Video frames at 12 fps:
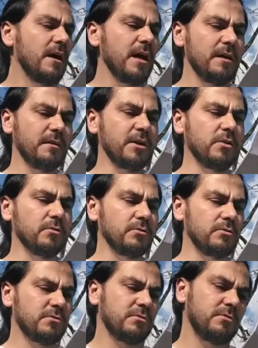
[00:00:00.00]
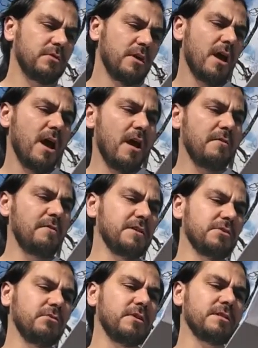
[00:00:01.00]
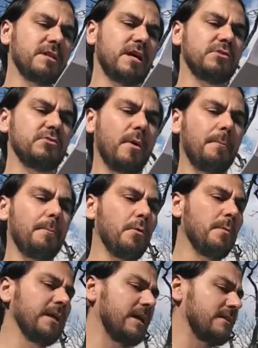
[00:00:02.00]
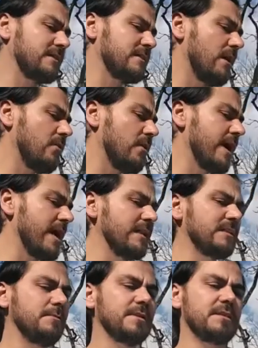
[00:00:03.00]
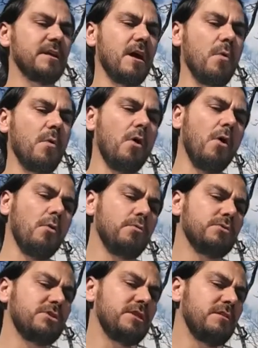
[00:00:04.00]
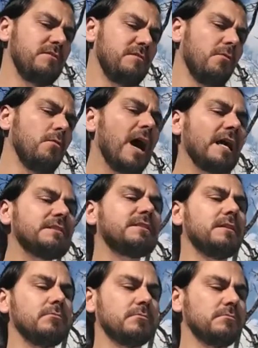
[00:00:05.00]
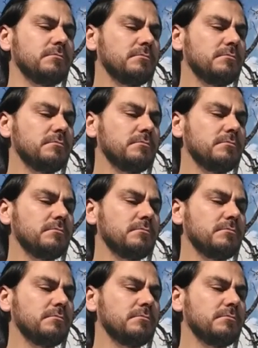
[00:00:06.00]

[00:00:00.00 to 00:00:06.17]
entre outros, a fim de autorizar sua publicação, exibição ou divulgação